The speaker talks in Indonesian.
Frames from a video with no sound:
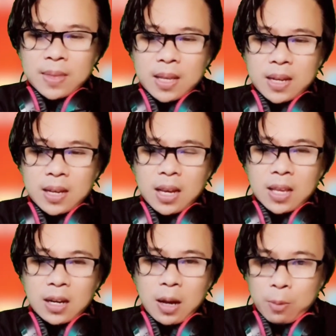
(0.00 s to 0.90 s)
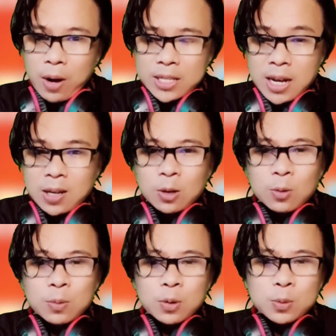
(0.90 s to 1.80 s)
jadi kalian gabung aja ke
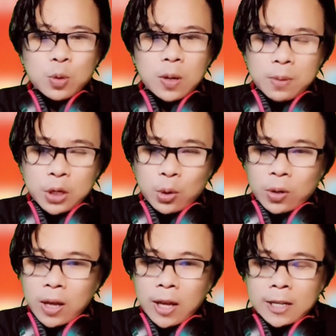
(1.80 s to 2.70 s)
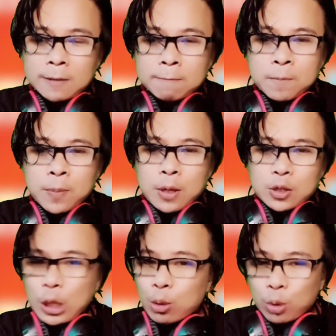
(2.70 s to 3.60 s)
grup-grup jual beli online
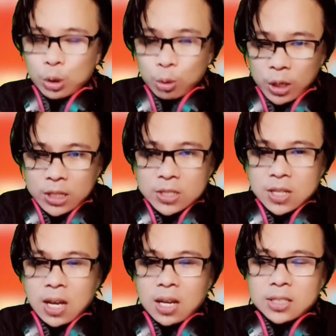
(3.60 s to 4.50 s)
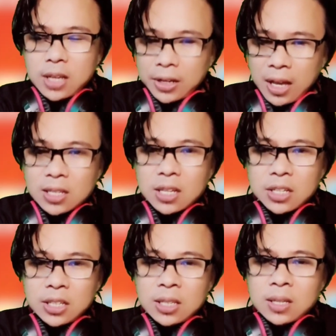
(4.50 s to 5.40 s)
seluruh Indonesia cari aja
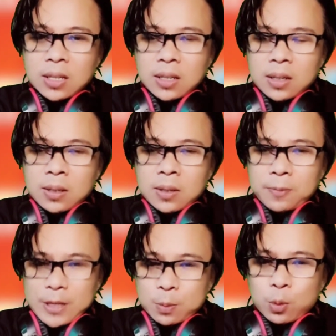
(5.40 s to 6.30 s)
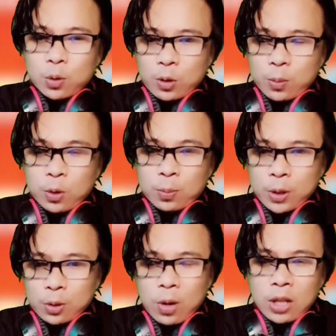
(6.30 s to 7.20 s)
di Facebook grup-grup
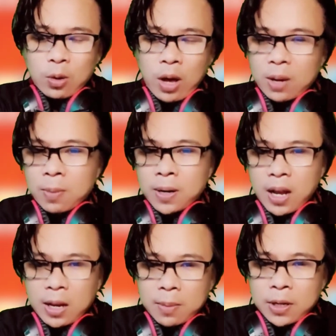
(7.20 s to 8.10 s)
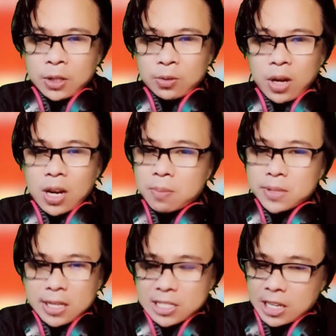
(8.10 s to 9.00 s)
itu atau halaman-halaman itu kalian
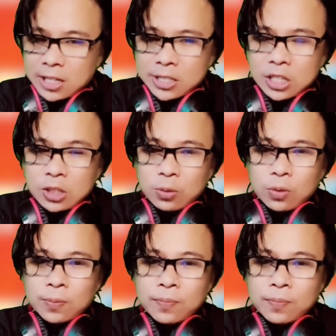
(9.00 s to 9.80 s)
bisa share di situ